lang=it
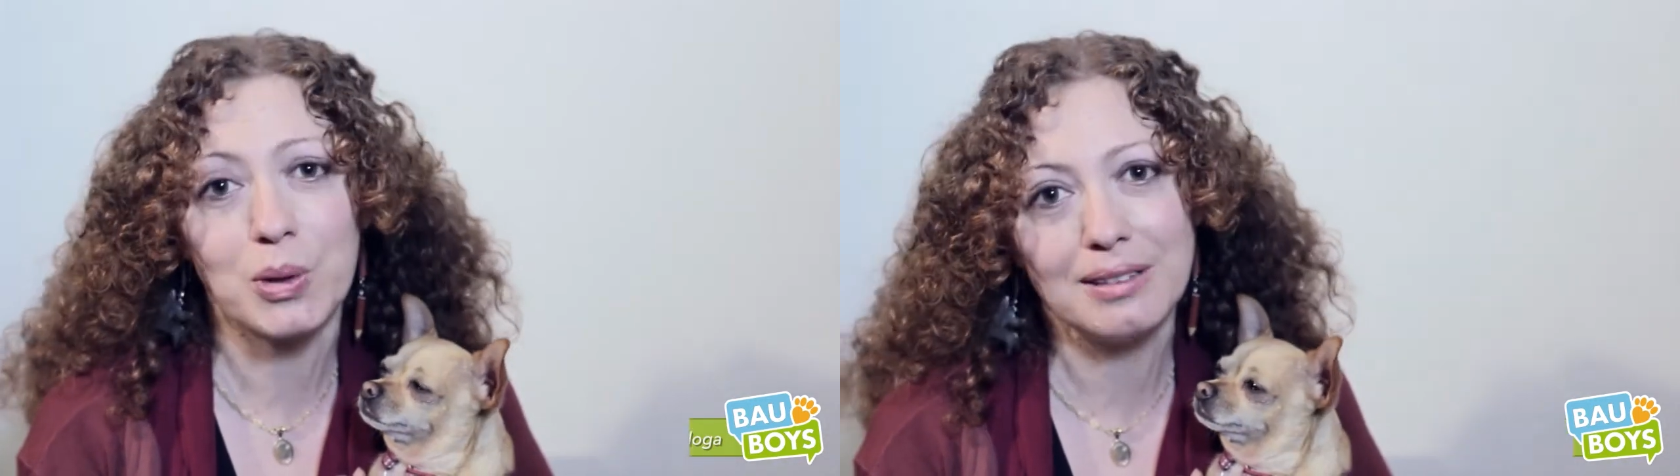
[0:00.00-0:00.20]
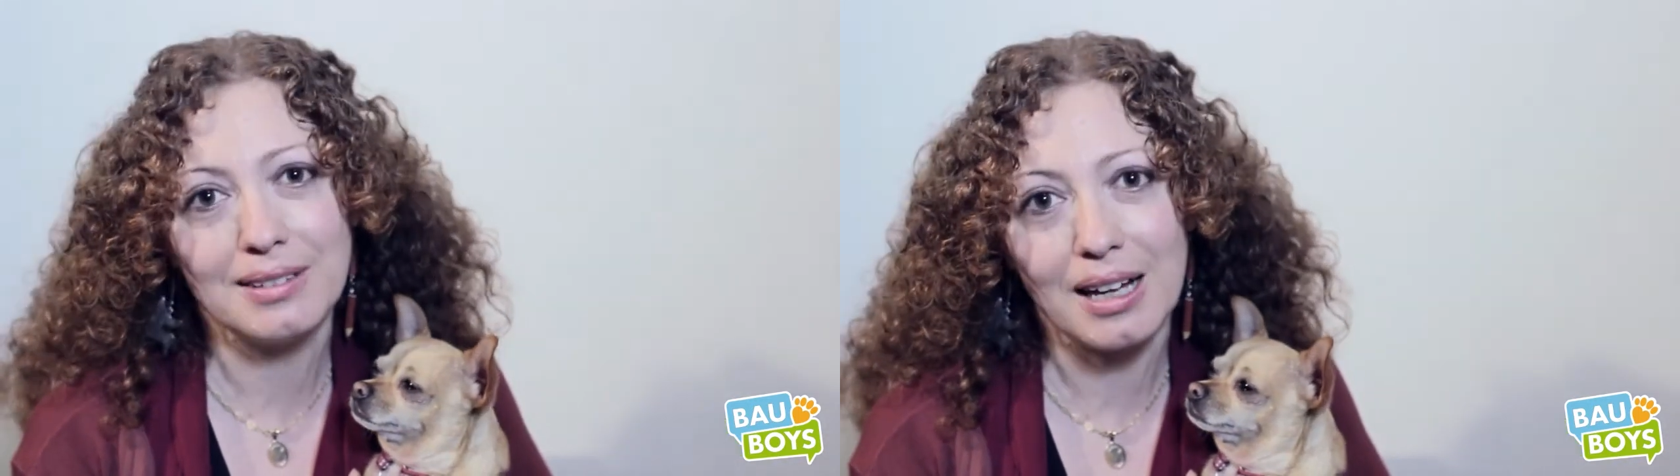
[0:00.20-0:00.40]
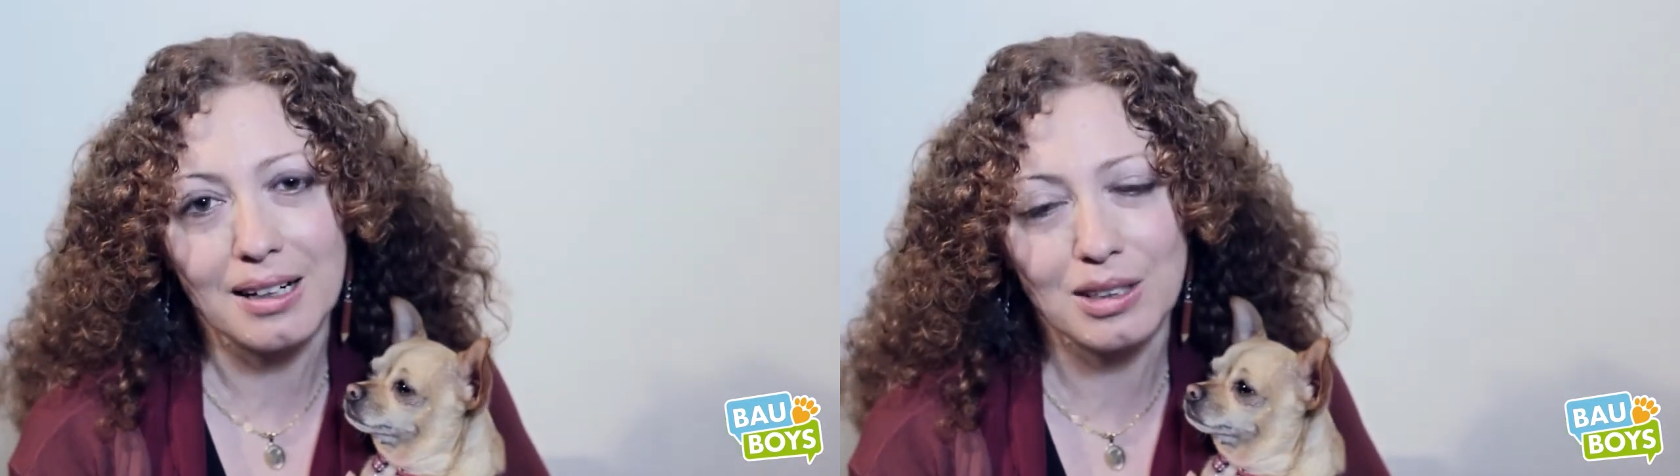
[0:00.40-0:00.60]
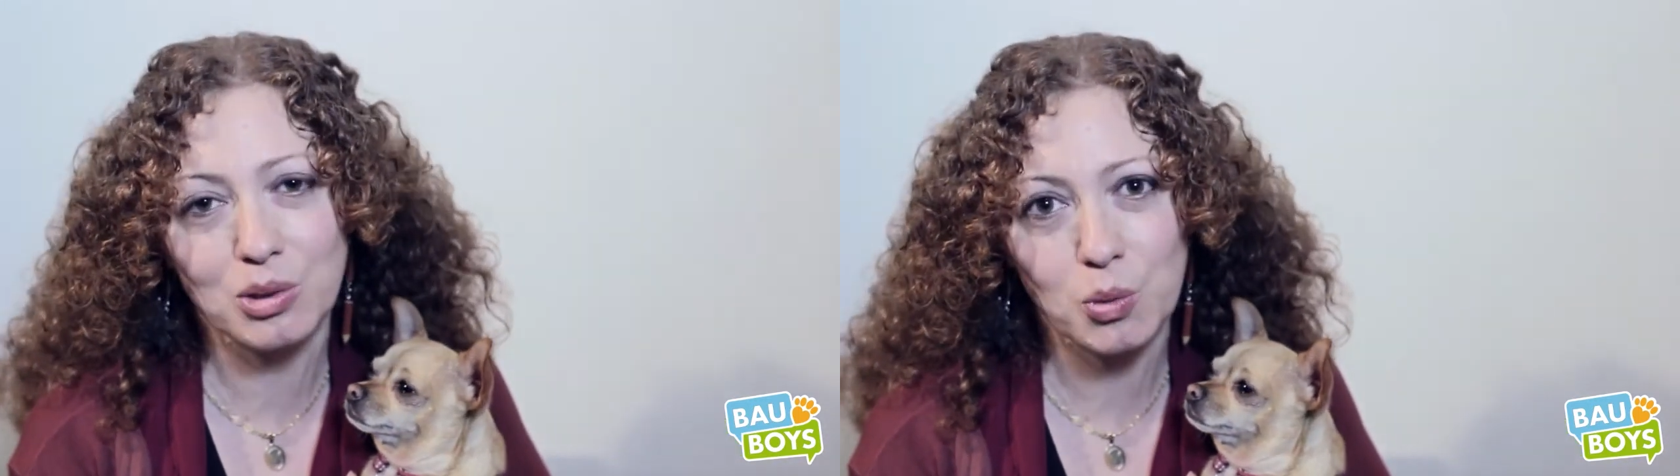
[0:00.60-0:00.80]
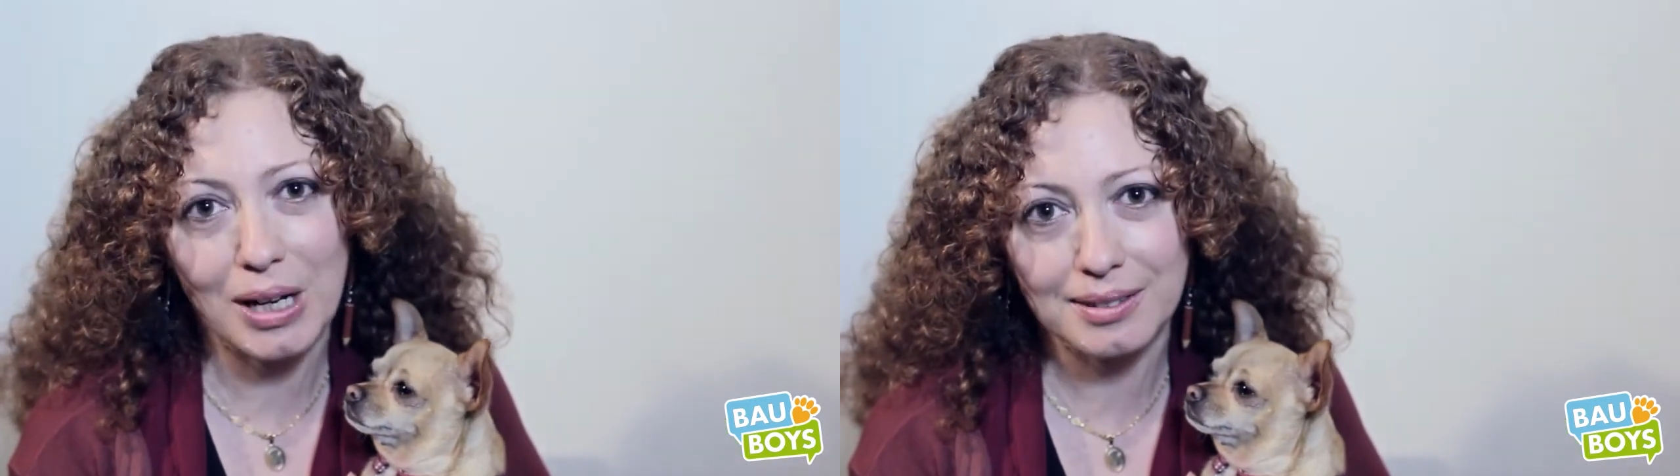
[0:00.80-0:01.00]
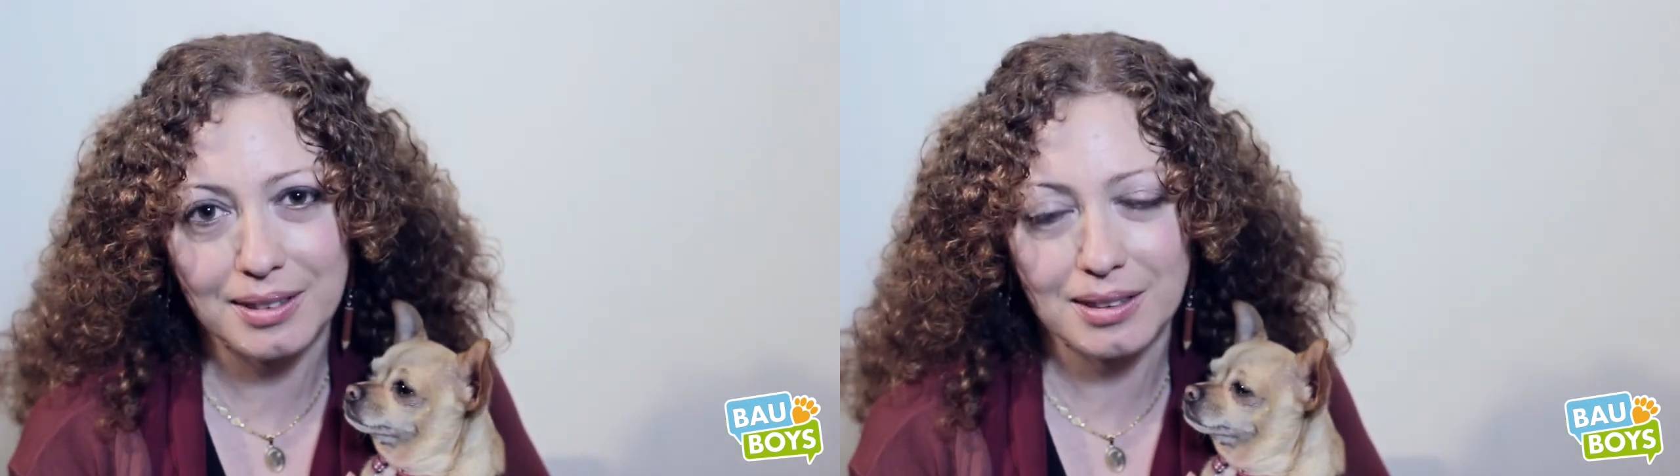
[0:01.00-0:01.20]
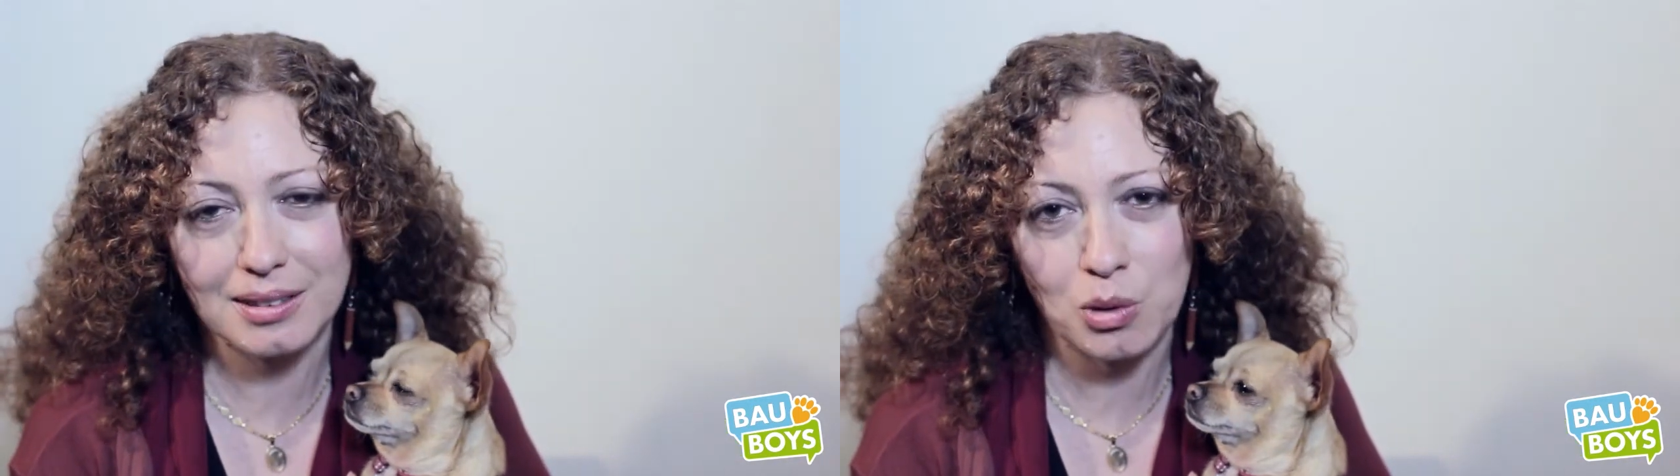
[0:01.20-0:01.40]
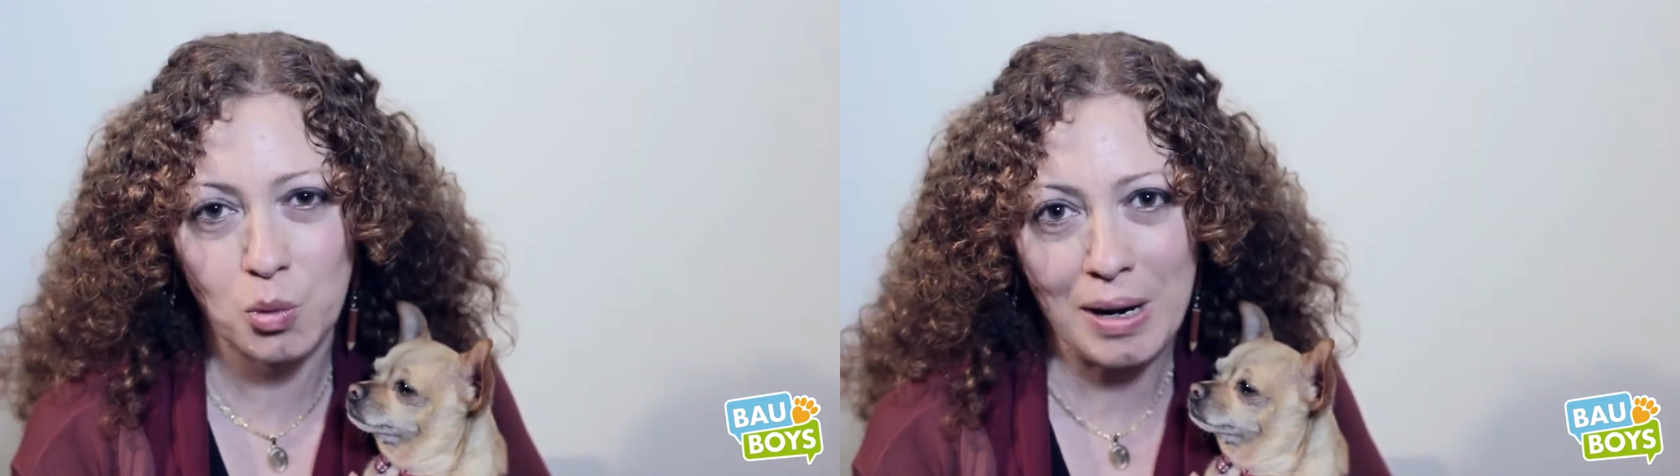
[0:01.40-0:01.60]
proiettarle su altri
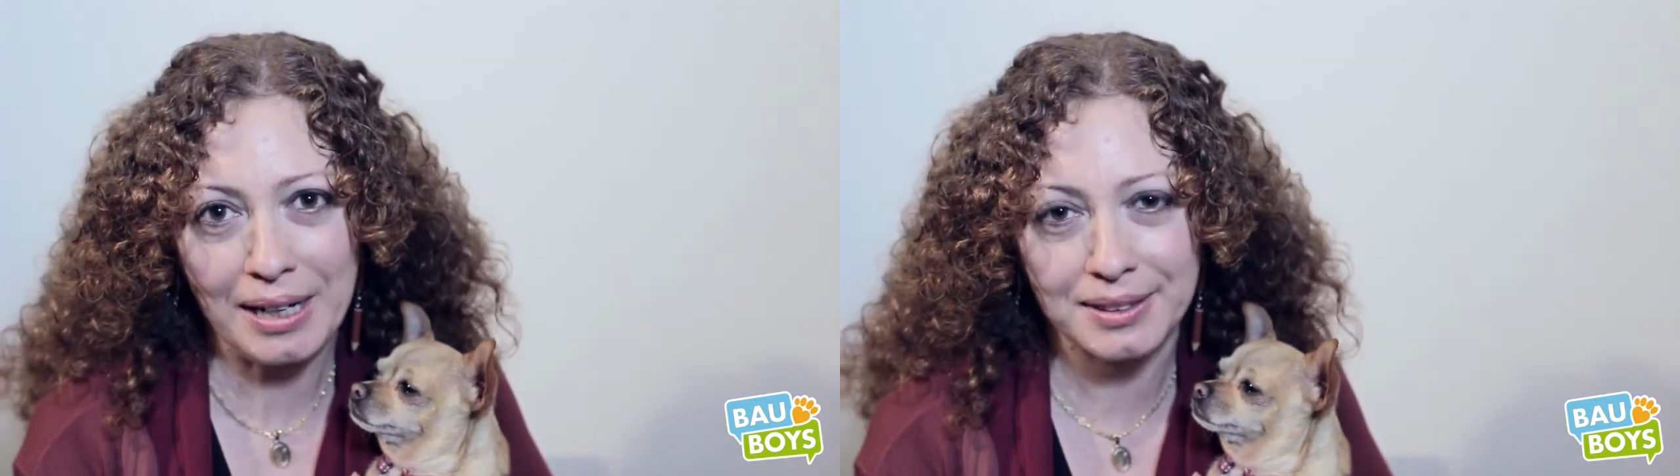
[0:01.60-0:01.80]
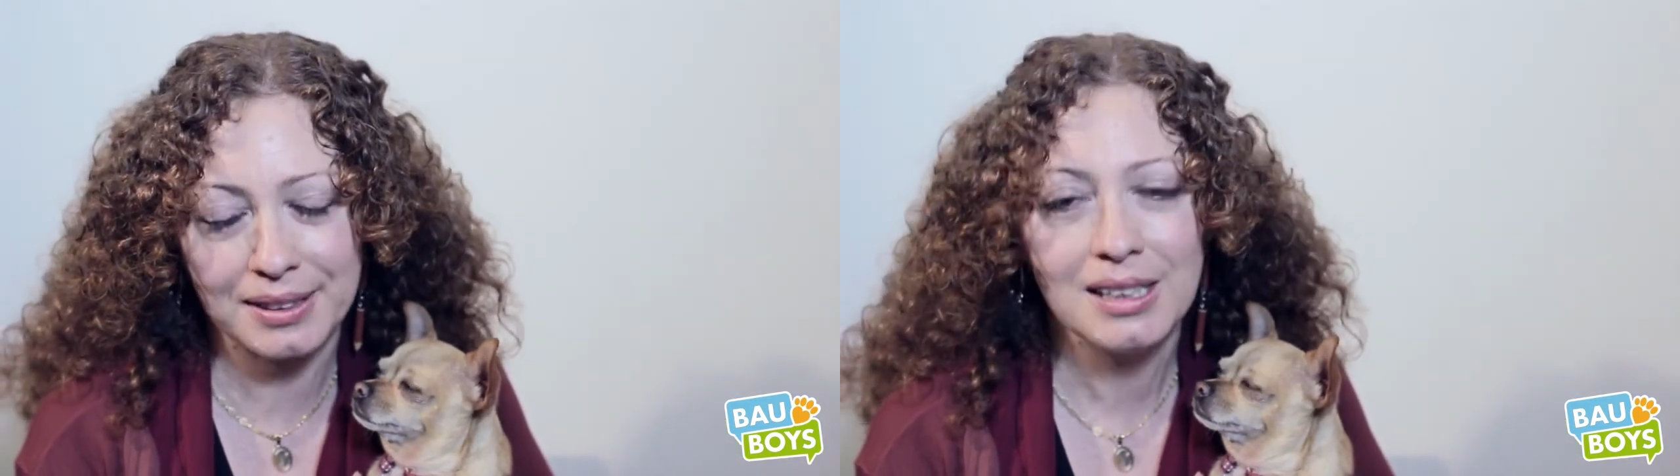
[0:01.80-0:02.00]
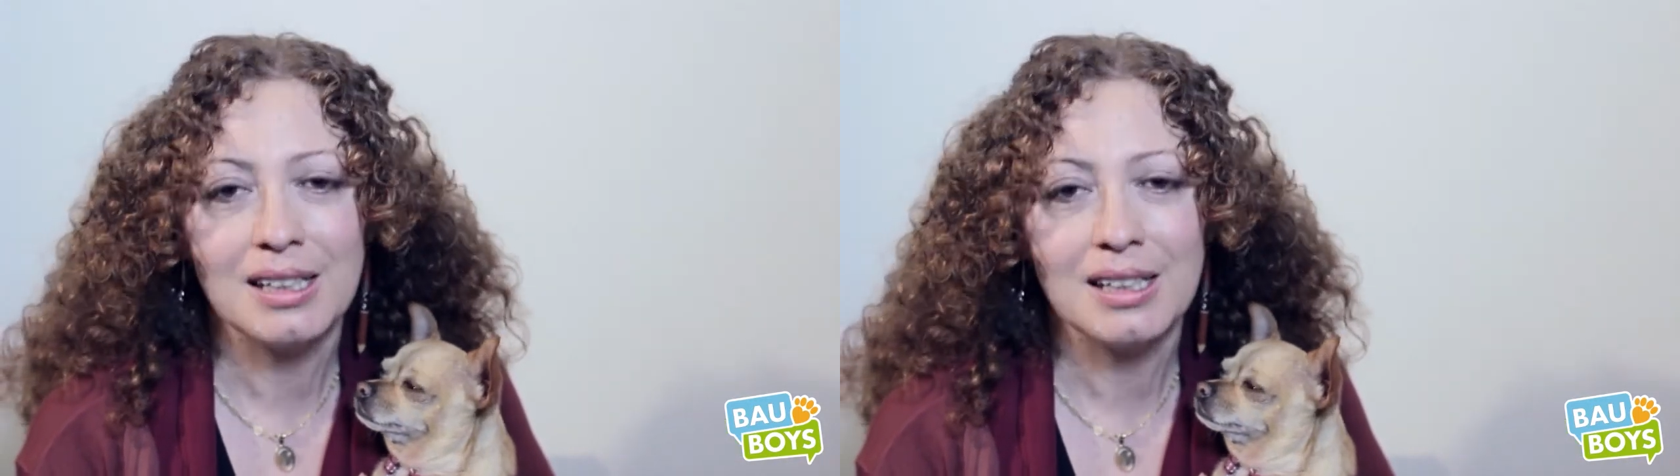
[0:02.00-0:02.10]
esseri umani.